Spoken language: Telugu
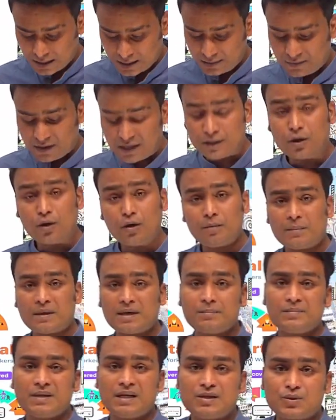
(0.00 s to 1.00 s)
ఈ వీడియోలో
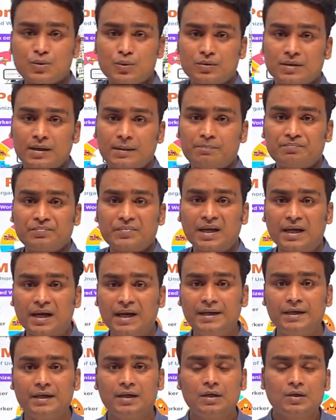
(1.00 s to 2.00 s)
మనం తెలుసుకుందాం
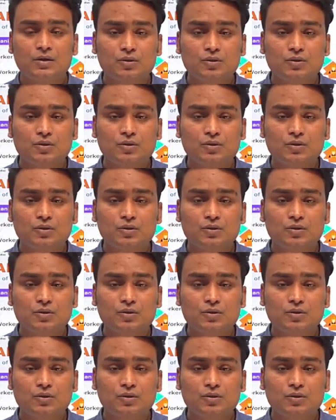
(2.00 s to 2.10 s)
రైట్